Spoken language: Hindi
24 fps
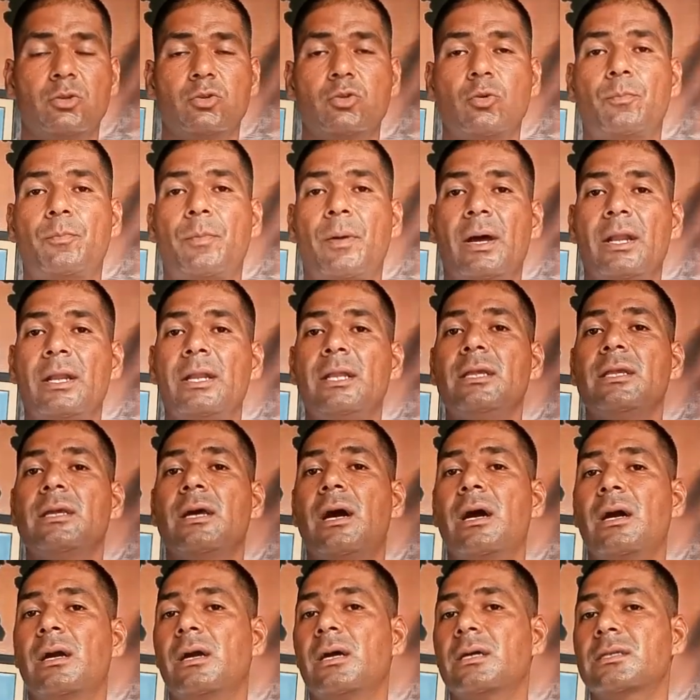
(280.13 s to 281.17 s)
तो पानी
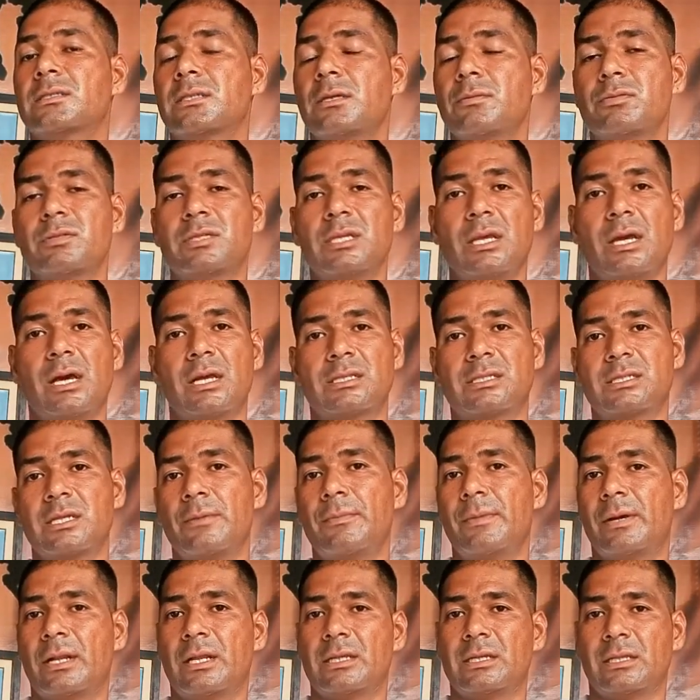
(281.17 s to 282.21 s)
यहाँ का सबसे अच्छा
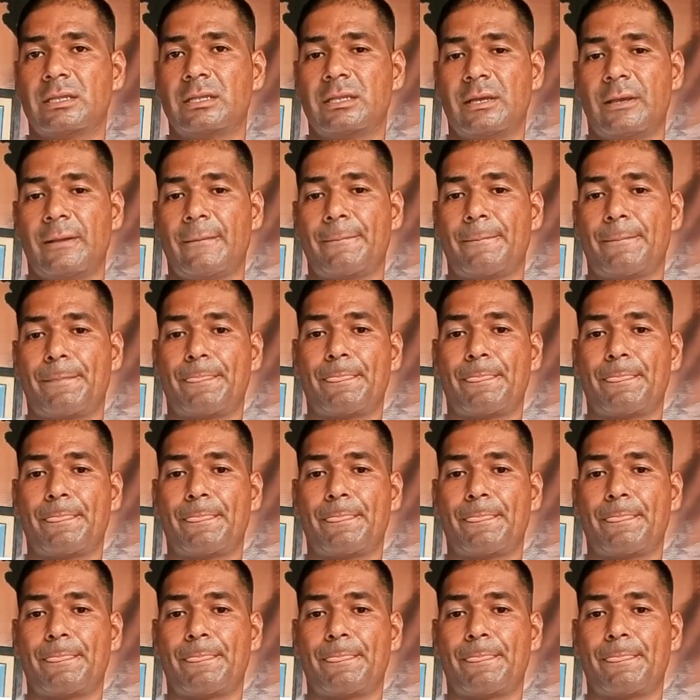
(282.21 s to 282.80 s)
माना जाता है